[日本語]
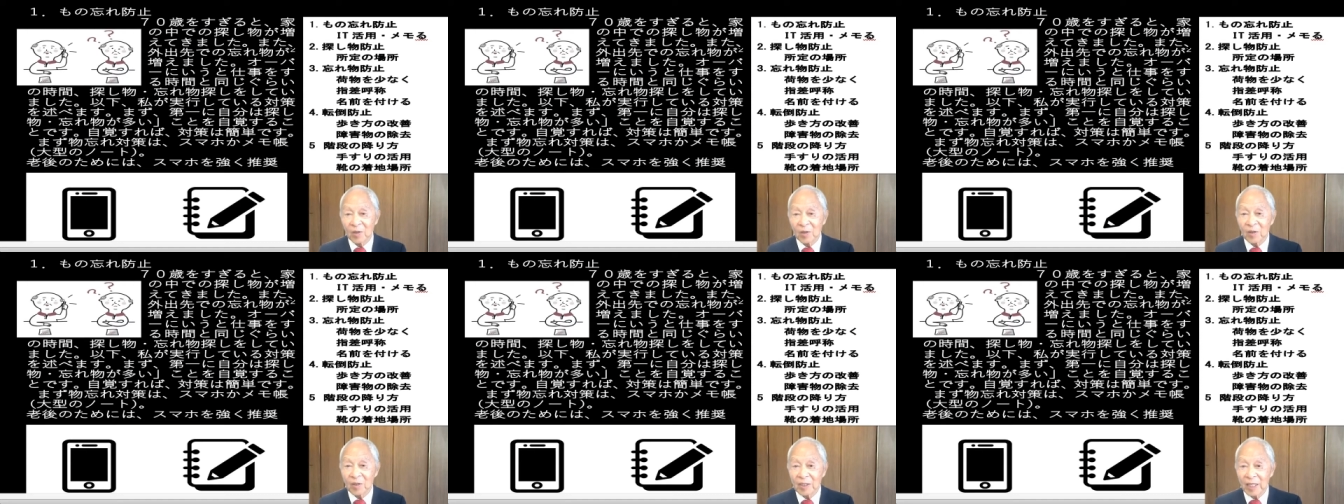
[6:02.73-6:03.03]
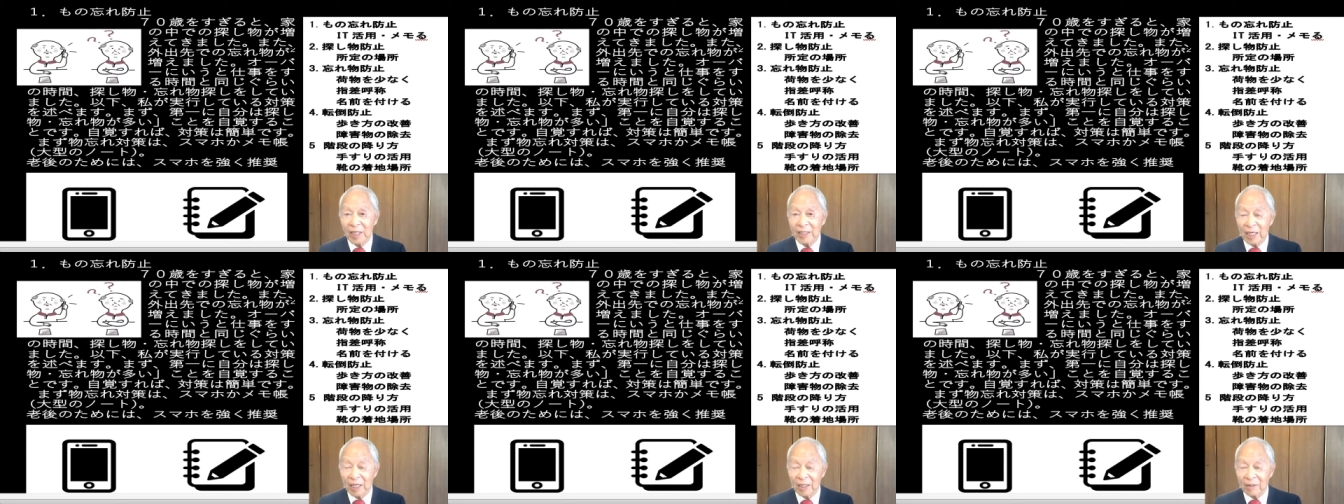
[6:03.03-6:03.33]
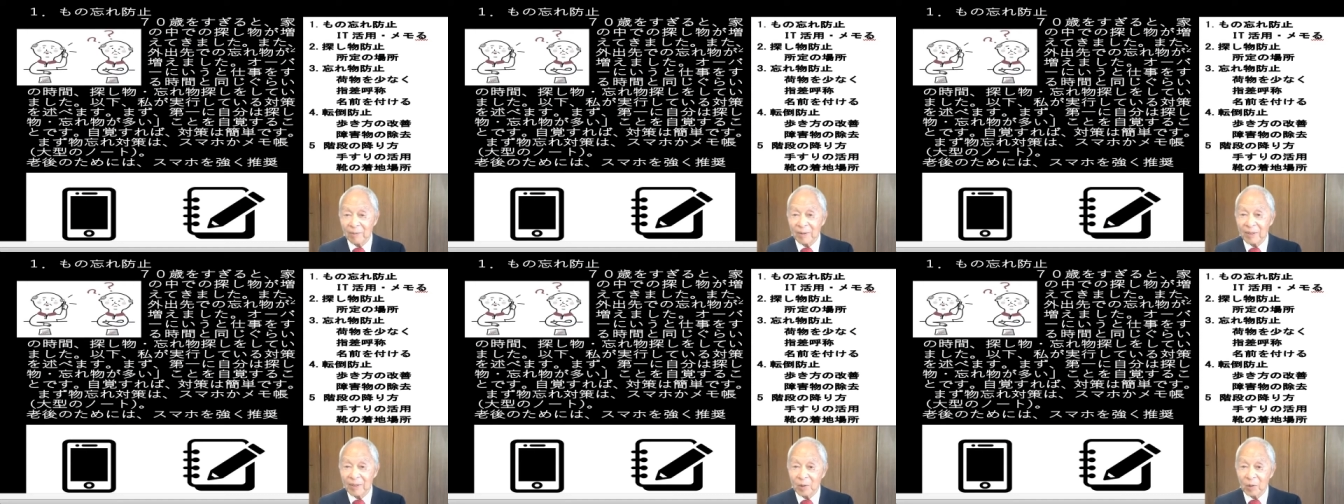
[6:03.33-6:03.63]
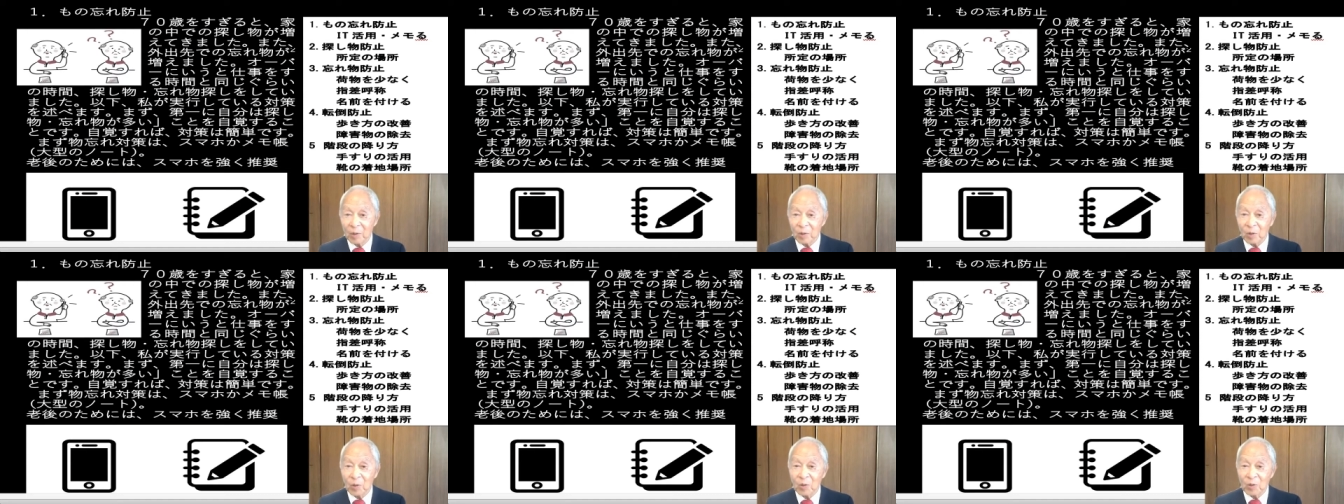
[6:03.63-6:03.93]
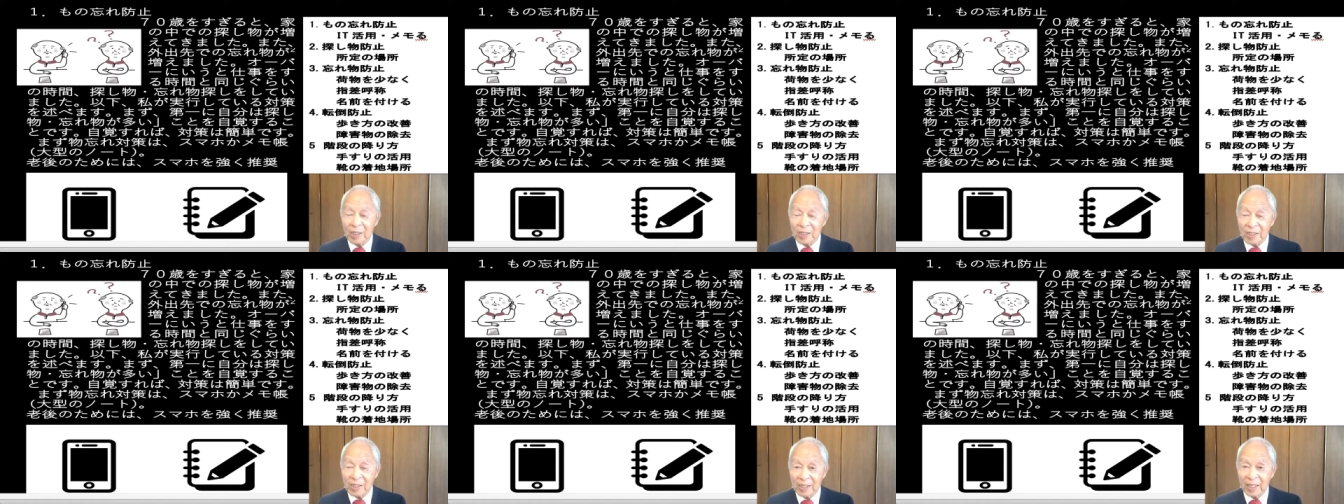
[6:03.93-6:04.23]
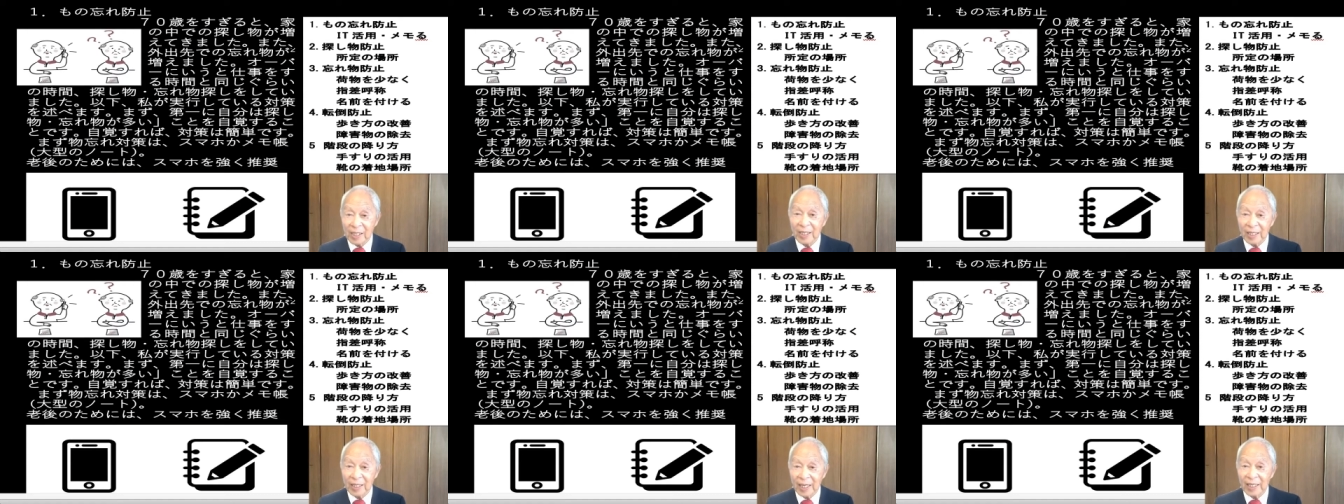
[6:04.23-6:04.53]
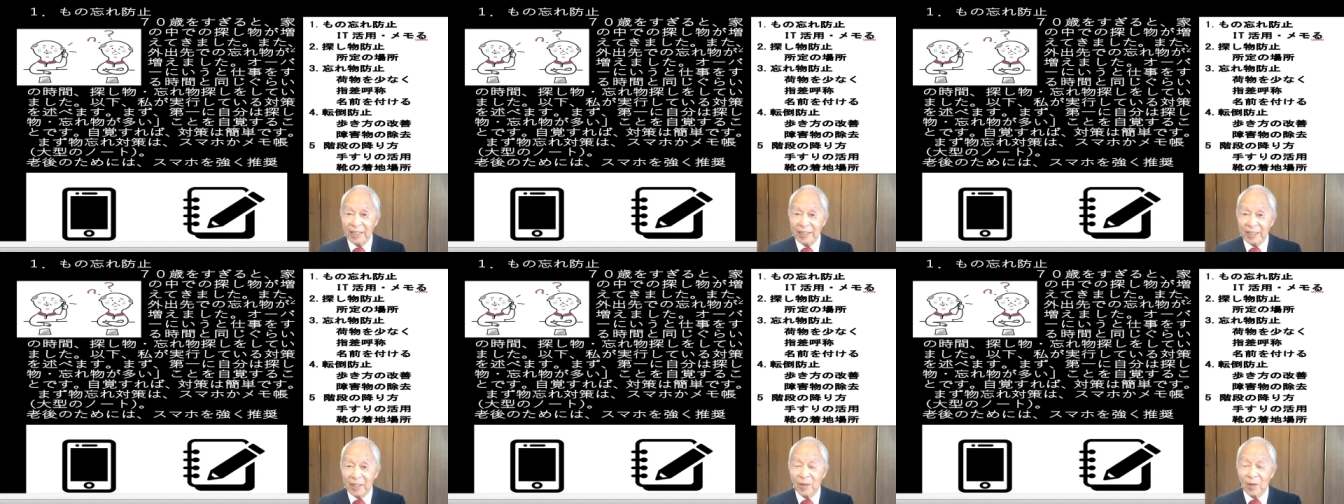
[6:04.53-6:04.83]
いろいろなやるべきことをですね、
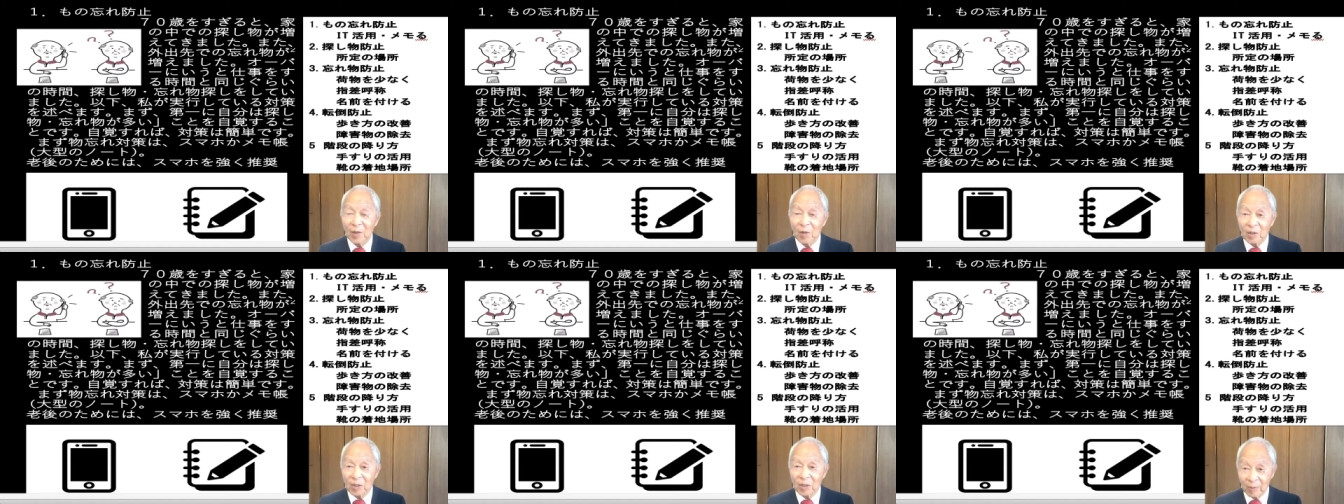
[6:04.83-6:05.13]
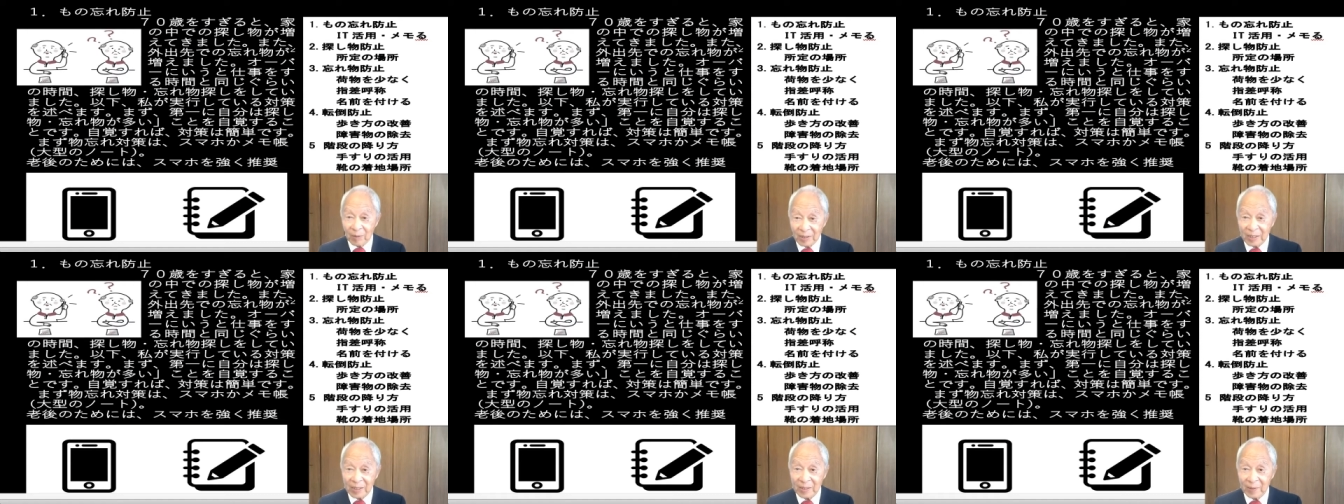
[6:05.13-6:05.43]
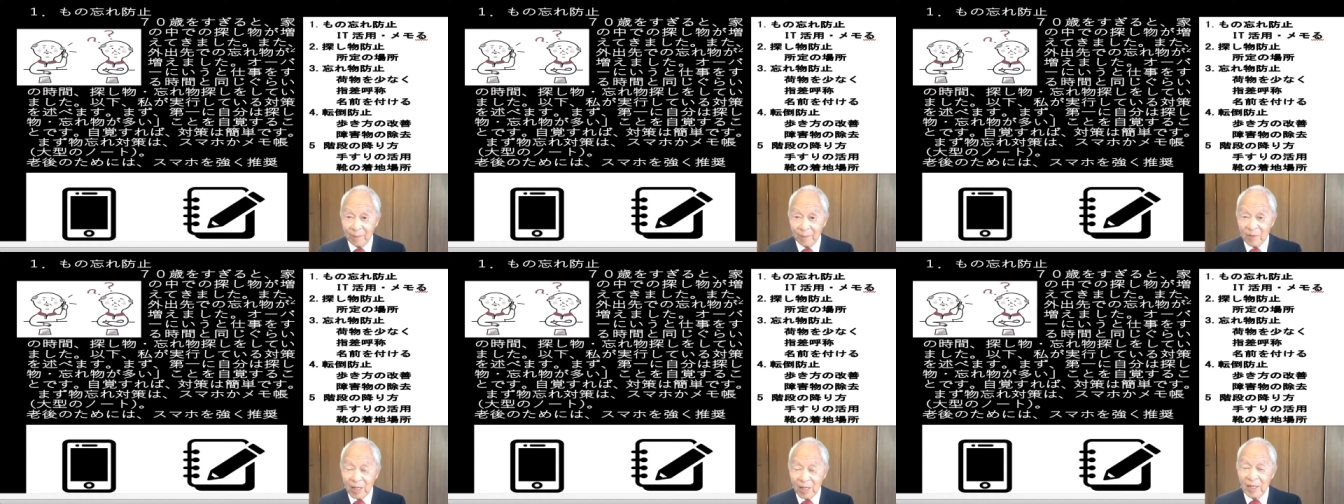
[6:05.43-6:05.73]
書いておきます。